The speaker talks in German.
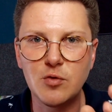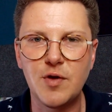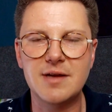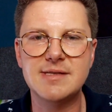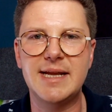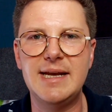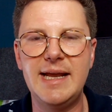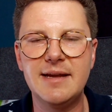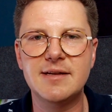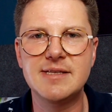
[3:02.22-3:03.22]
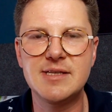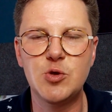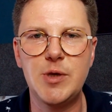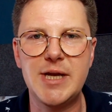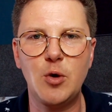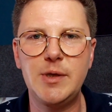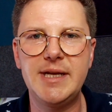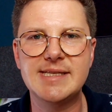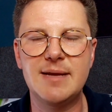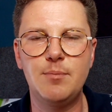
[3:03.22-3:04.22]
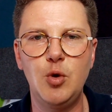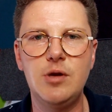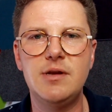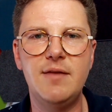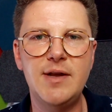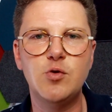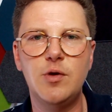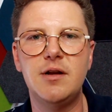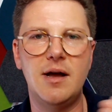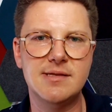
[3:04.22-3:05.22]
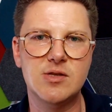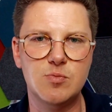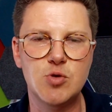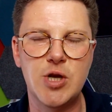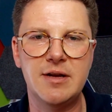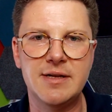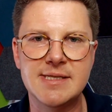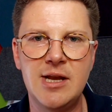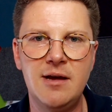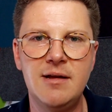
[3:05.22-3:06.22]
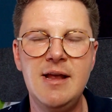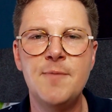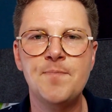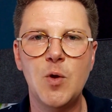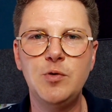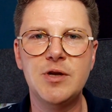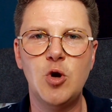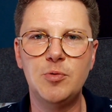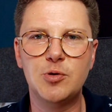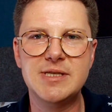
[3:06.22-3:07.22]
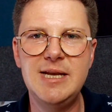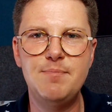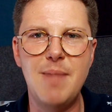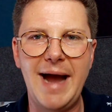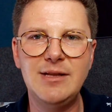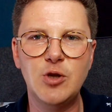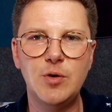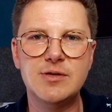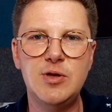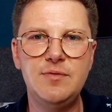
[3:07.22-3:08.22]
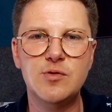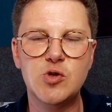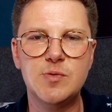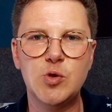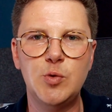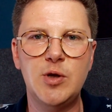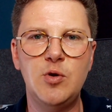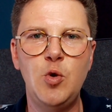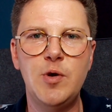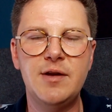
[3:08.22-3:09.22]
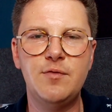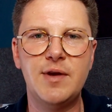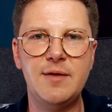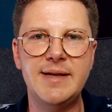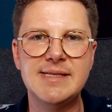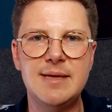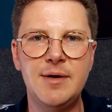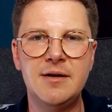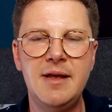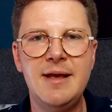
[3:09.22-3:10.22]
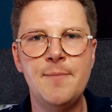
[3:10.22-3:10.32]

du fragst deinen Lehrer, das ist natürlich auch jederzeit möglich. Eventuell Ansatz umstellen, ganz klar. Und dann kommt noch das Lippeneinrollen, das hilft uns sowieso in der höheren Frequenz immer,